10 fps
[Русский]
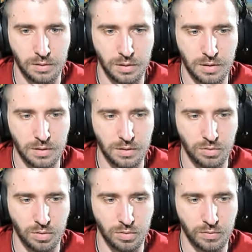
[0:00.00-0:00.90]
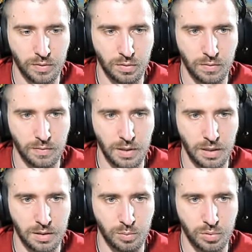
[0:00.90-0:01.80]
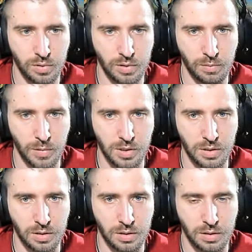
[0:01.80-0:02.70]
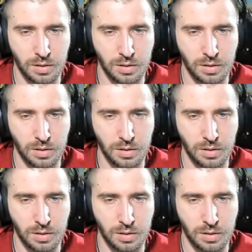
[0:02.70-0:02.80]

Интересно, сколько он в таком варианте будет дамажить?